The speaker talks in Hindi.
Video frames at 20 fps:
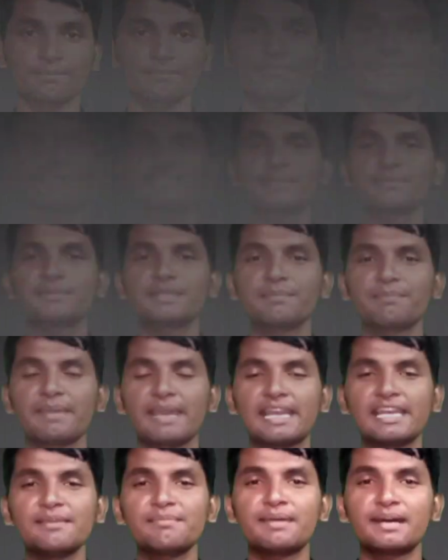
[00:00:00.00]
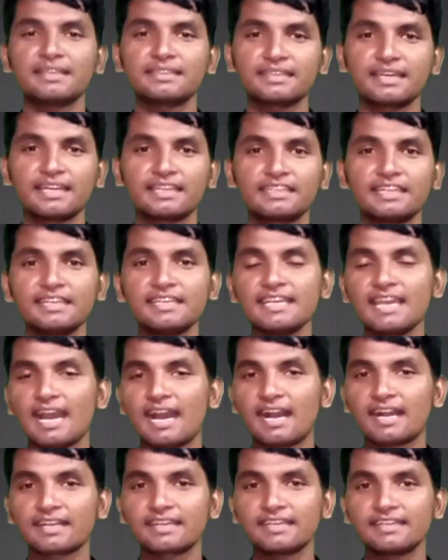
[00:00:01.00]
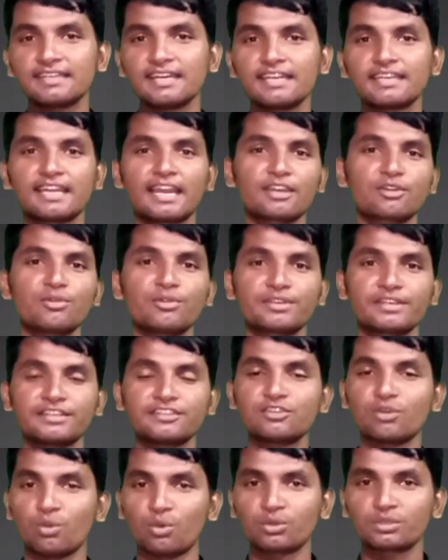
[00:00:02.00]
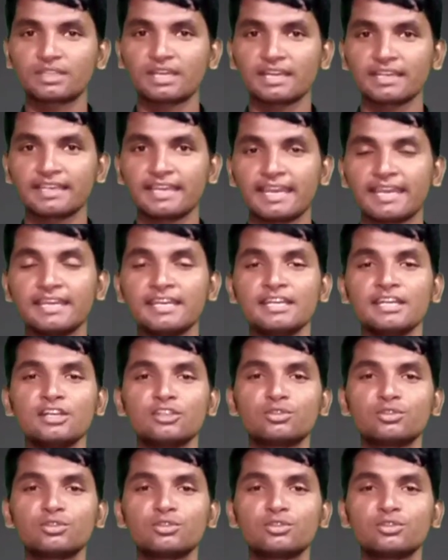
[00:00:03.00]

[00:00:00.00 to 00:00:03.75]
तो सबसे पहले बात करते हैं कि आखिरकार नार्को टेस्ट होता क्या है